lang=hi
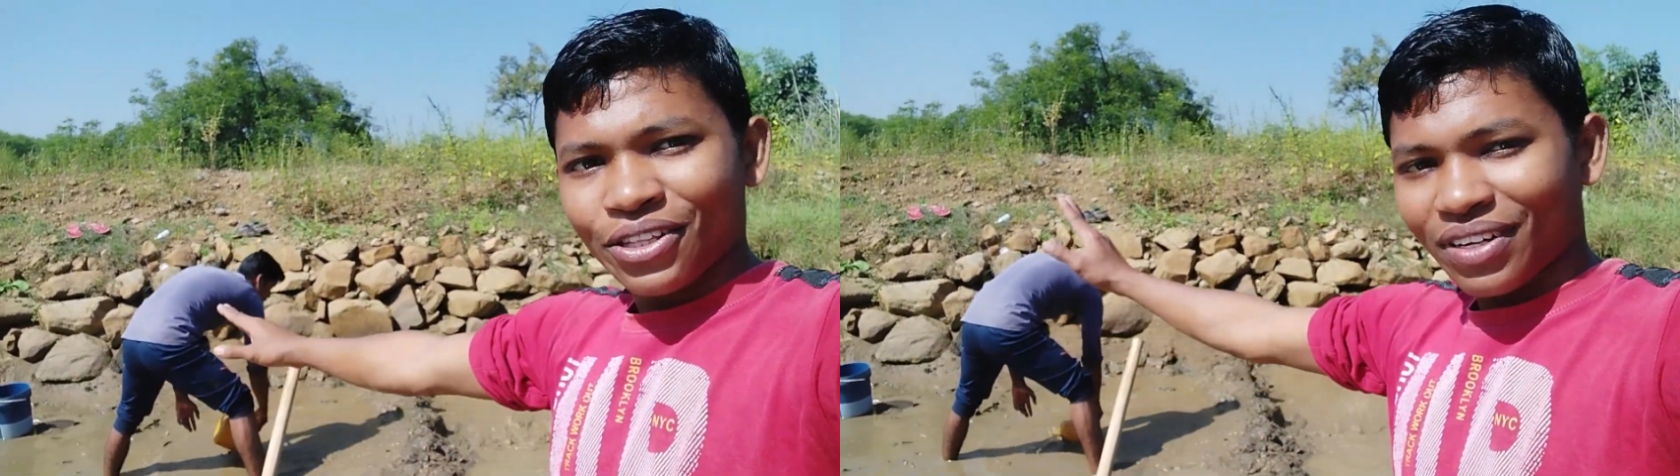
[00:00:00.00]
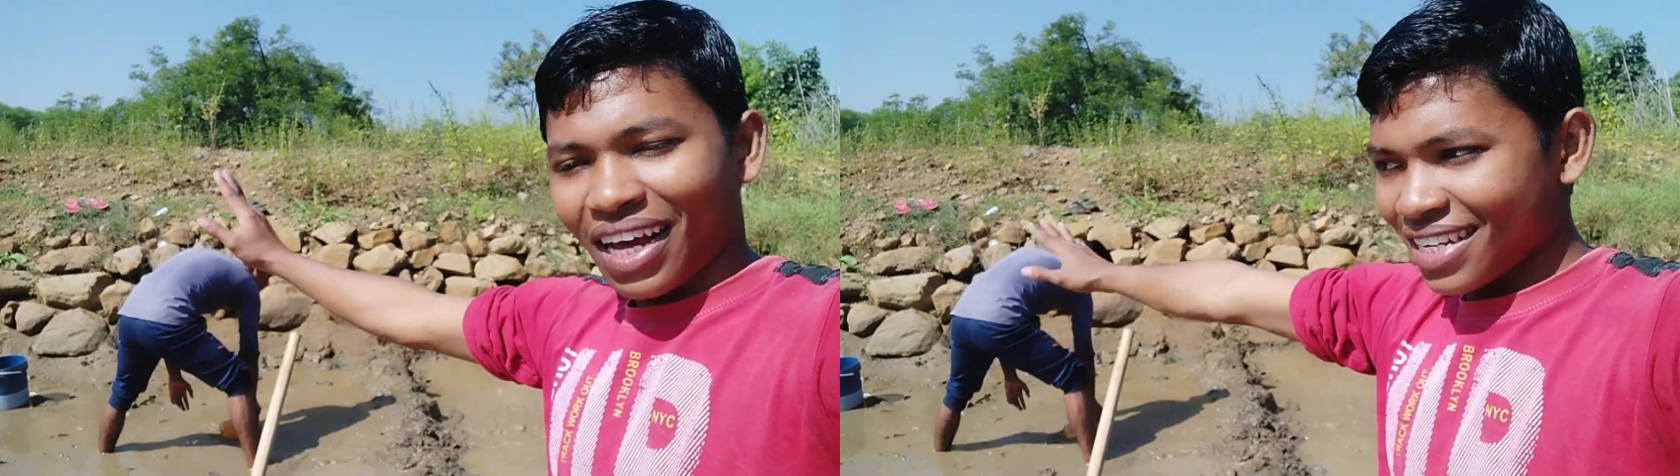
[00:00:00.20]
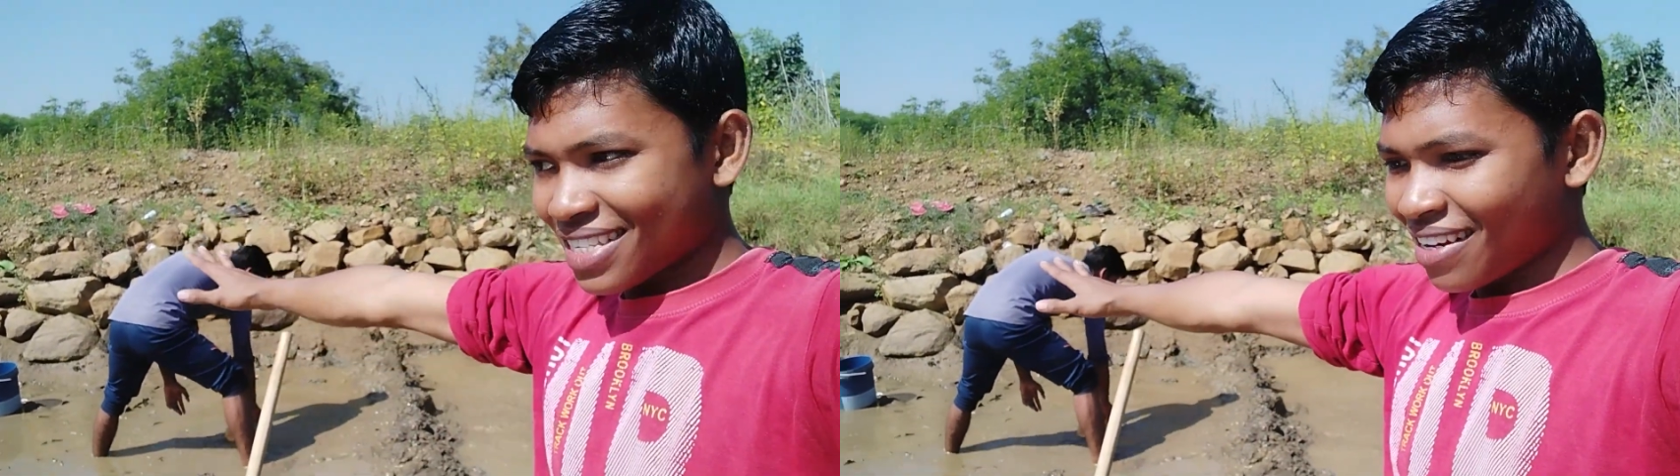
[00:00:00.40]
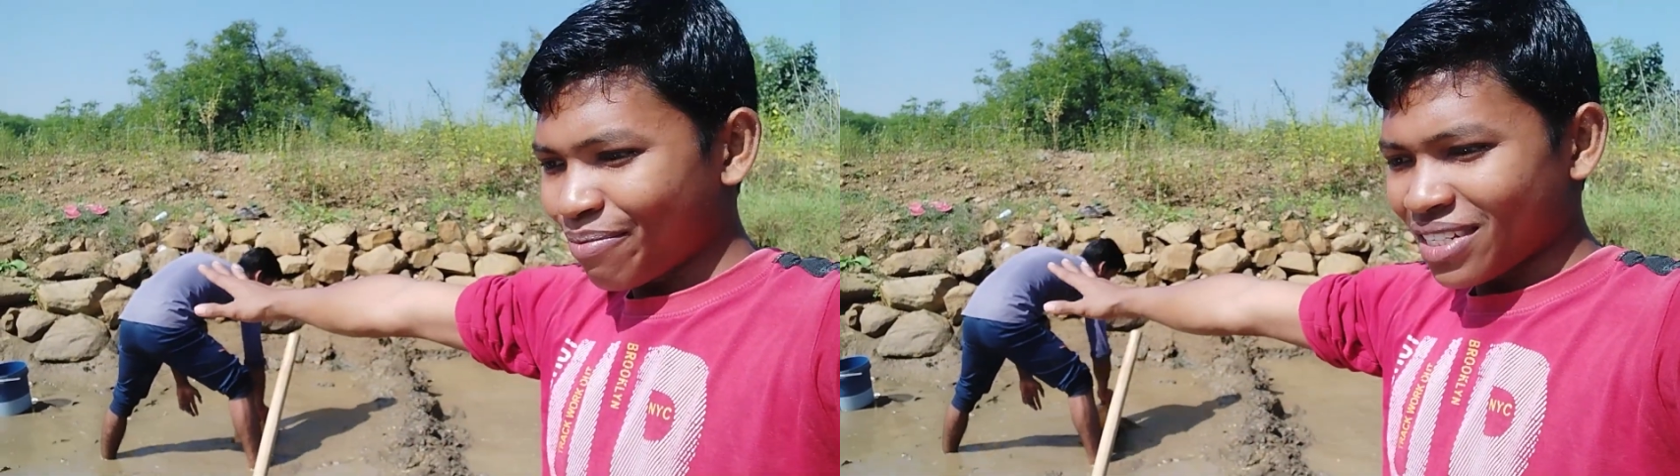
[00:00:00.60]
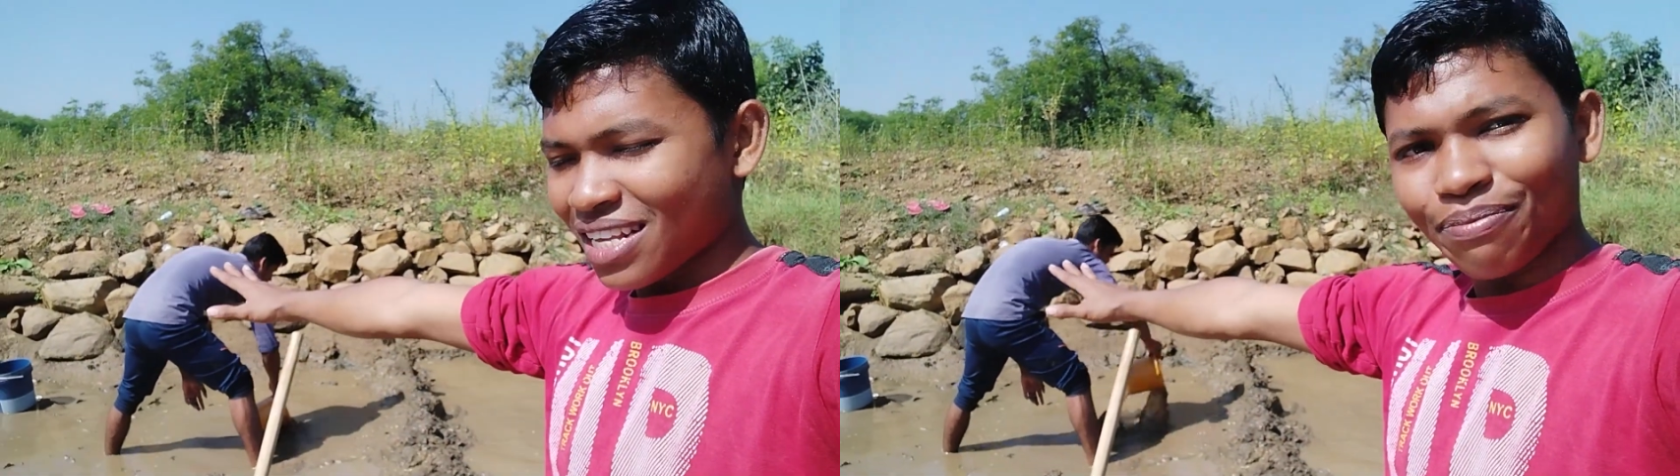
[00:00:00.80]
तो यहाँ से
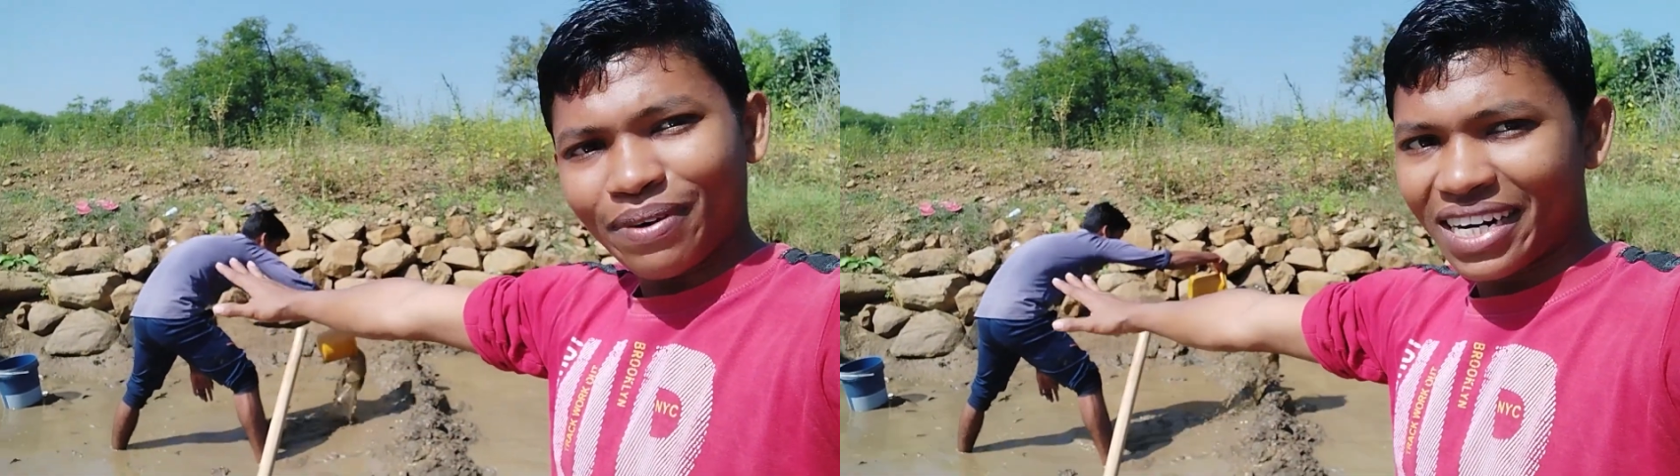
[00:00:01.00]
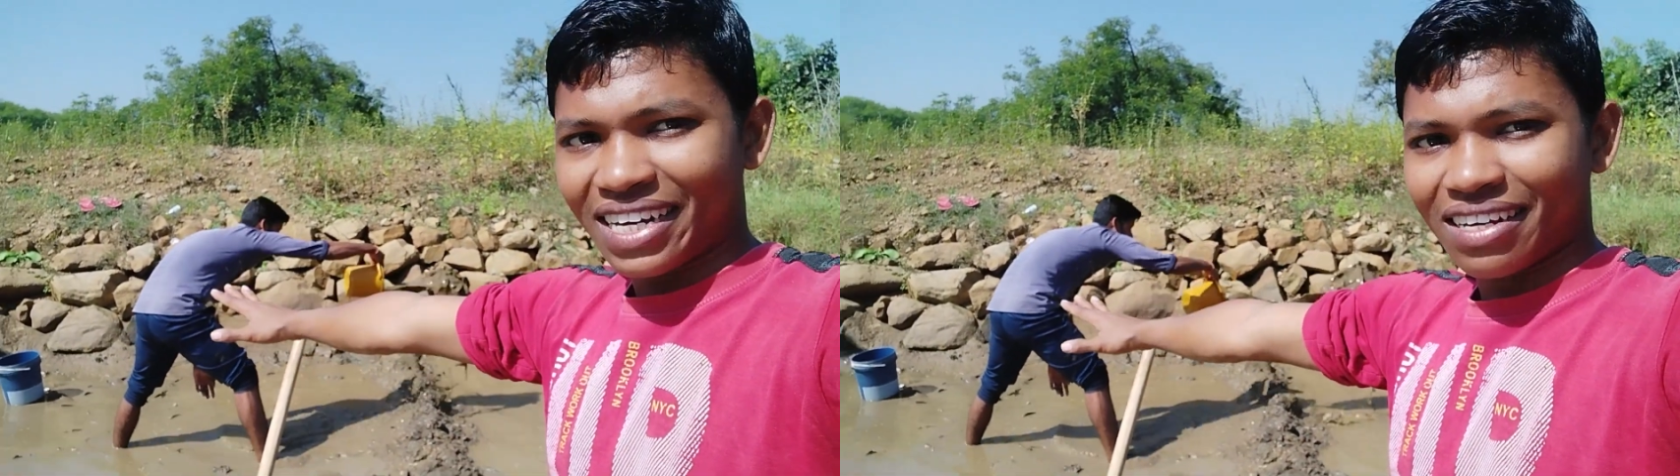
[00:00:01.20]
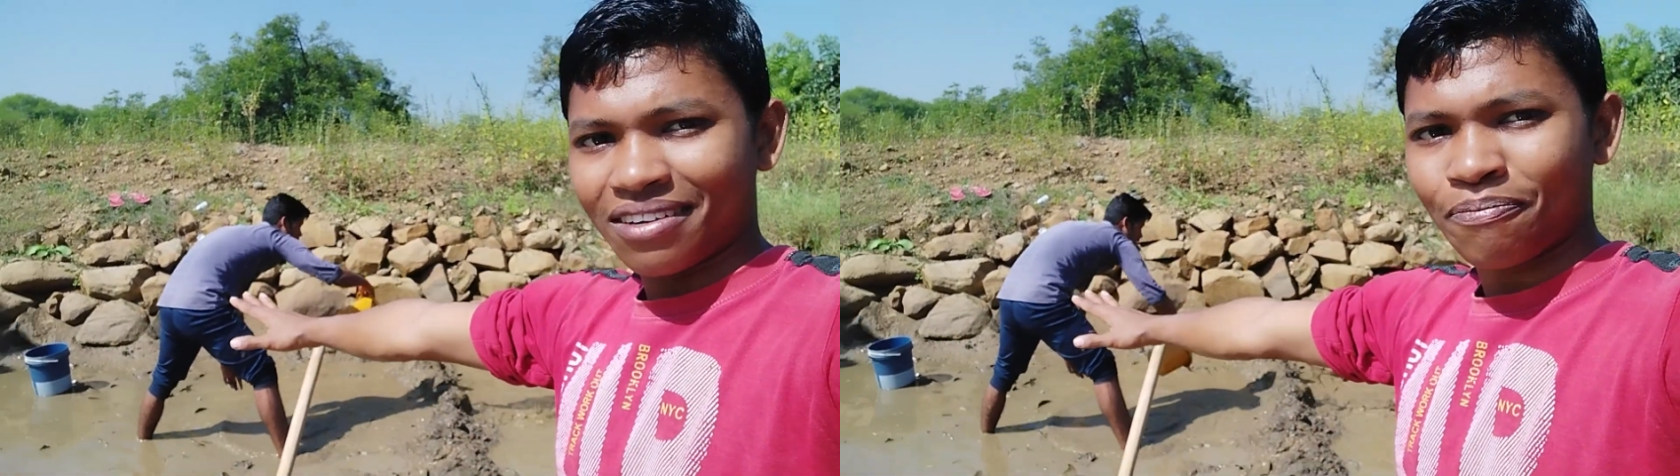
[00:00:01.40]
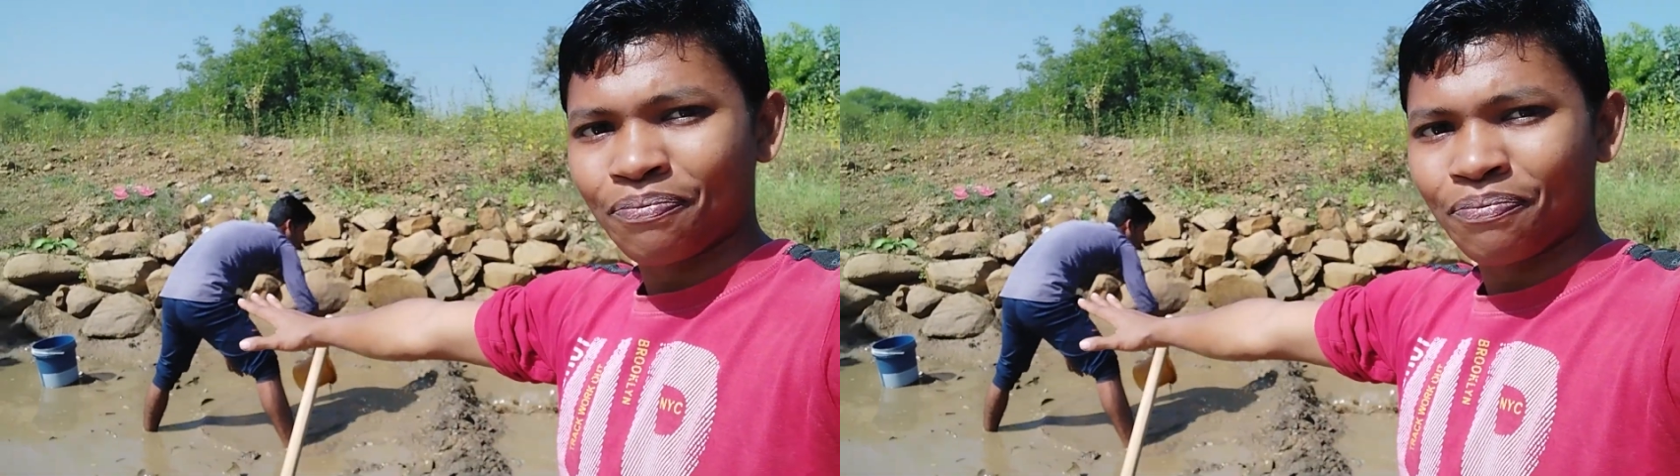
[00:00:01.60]
हम मछली पकड़ेंगे